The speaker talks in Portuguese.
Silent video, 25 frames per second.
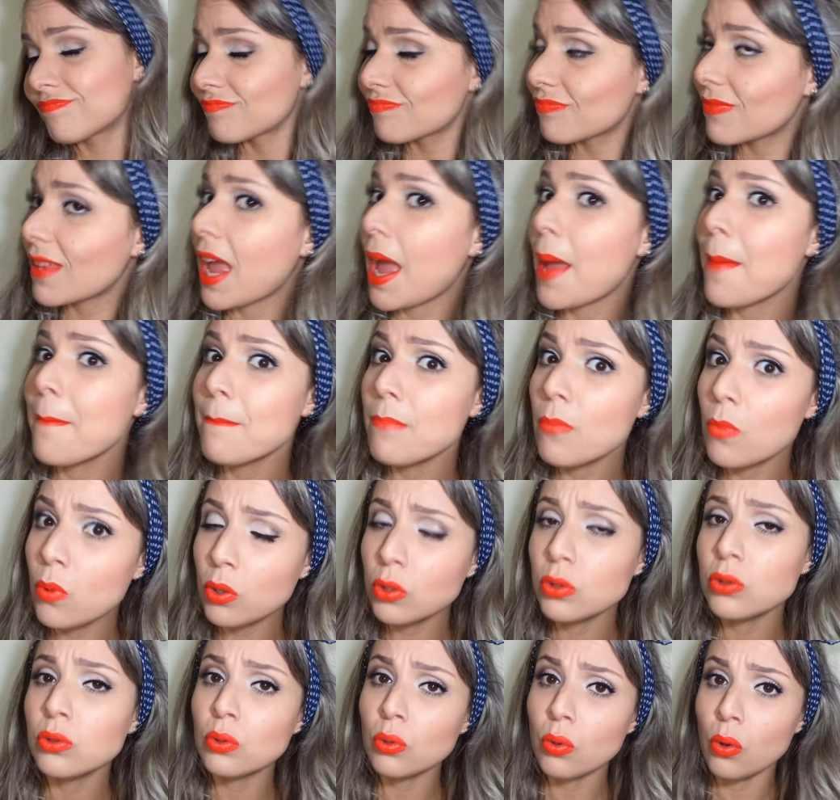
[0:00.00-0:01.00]
é
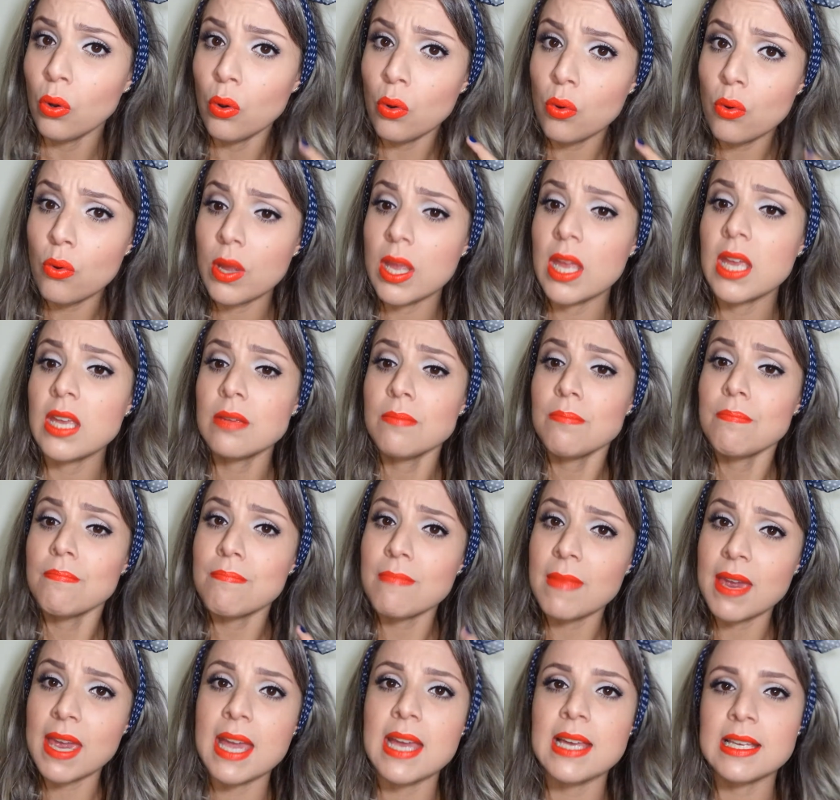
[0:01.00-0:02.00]
muito ruim
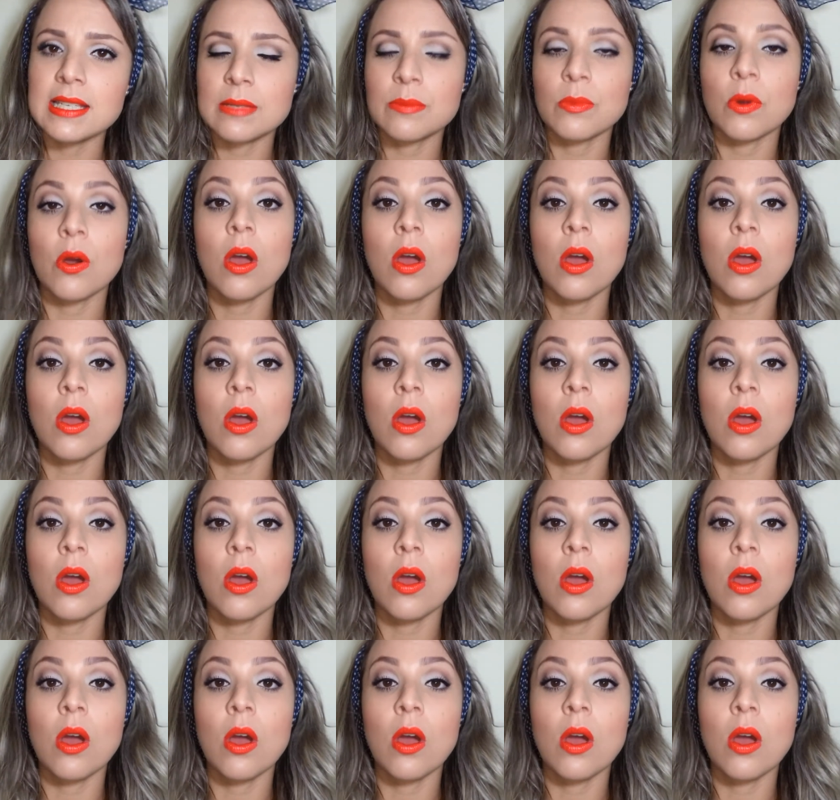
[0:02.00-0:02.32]
mesmo.